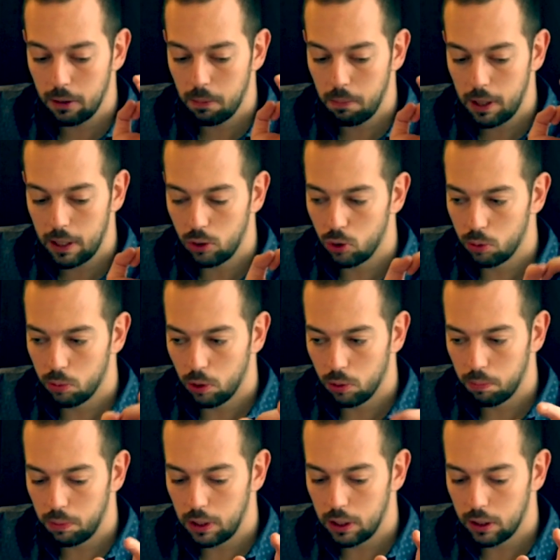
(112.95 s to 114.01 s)
Mais
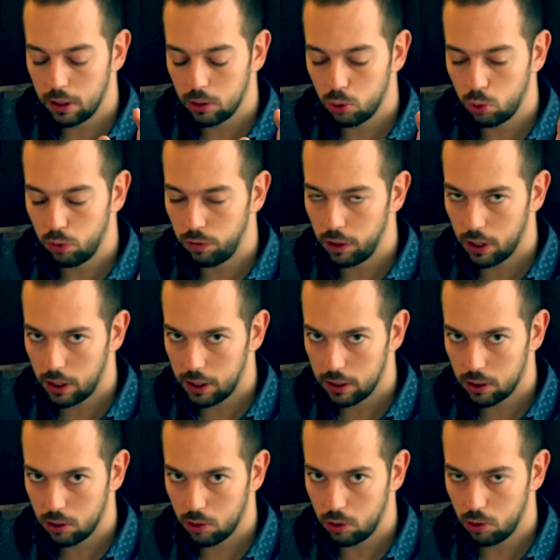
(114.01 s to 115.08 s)
demande bien, tu verras
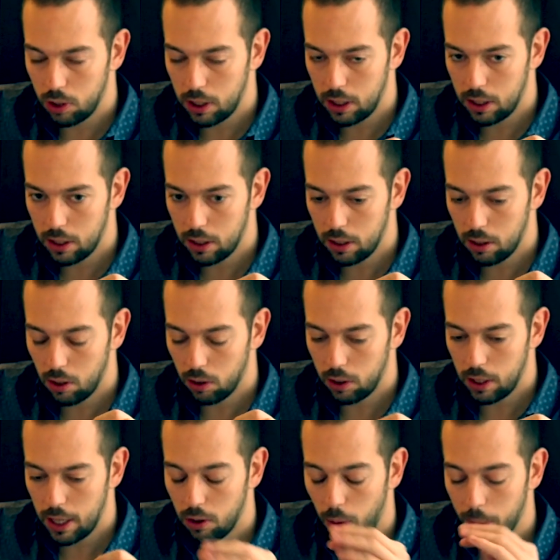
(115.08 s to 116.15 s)
ce que
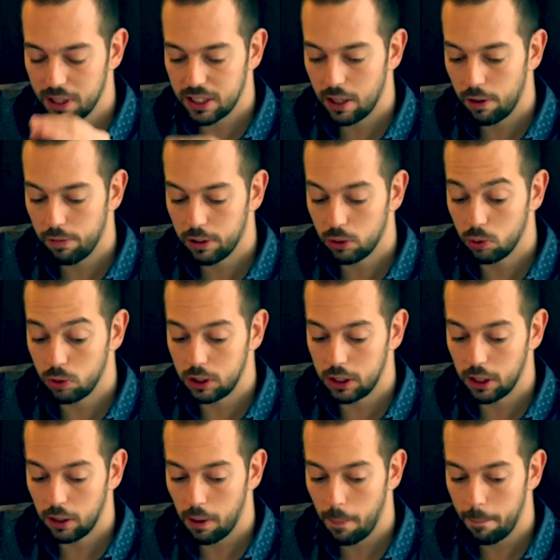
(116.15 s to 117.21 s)
l'ambassade va te
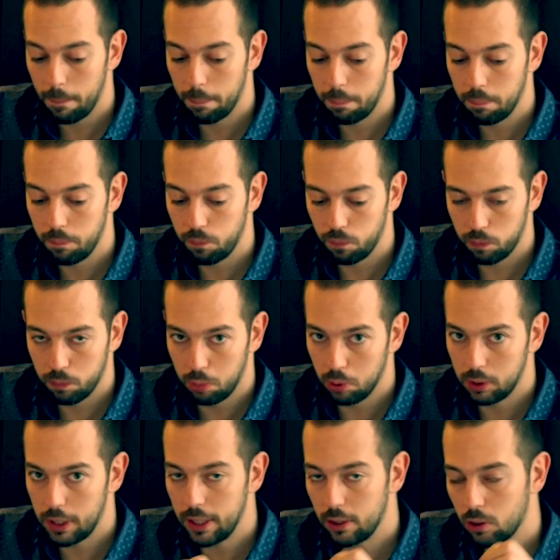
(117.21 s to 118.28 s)
dire.
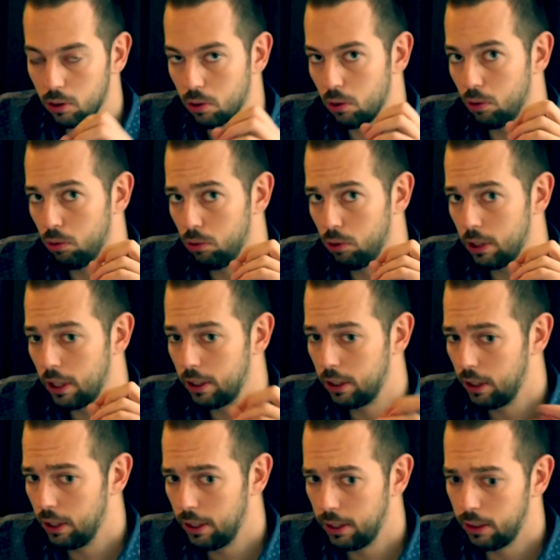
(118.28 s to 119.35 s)
Peut-être qu'il y a
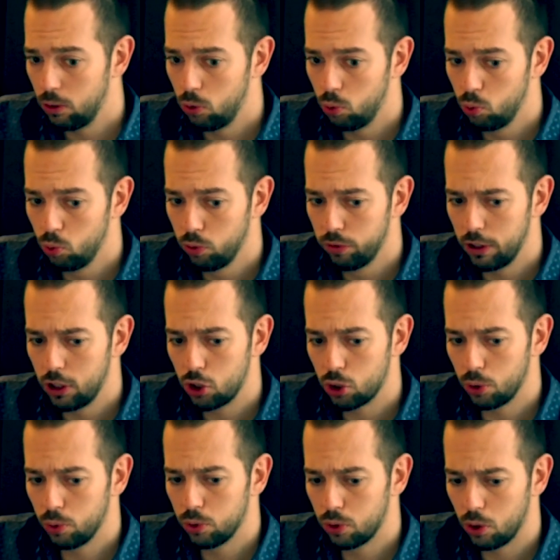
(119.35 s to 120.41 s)
des nouvelles
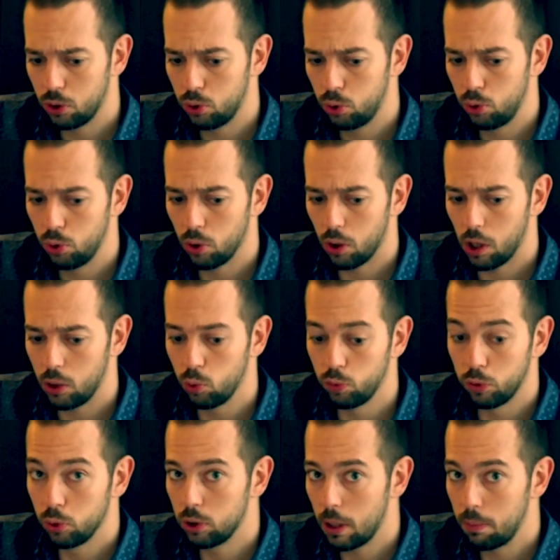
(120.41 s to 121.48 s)
choses sur un
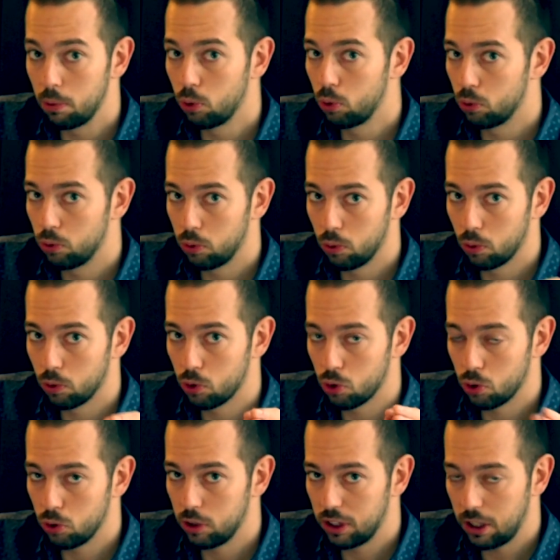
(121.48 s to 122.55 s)
nouveau tableau, donc
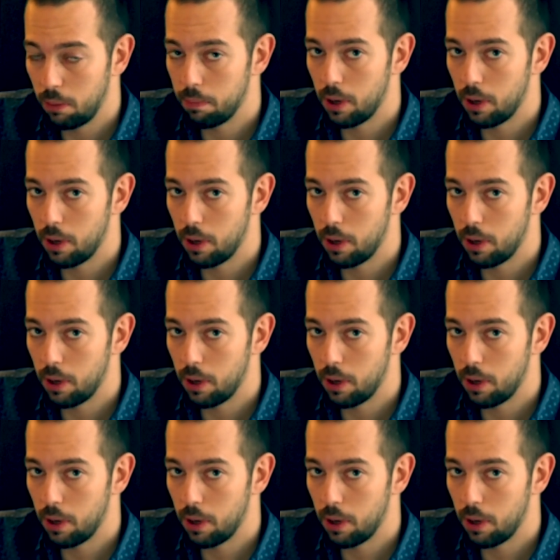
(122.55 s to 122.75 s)
je ne sais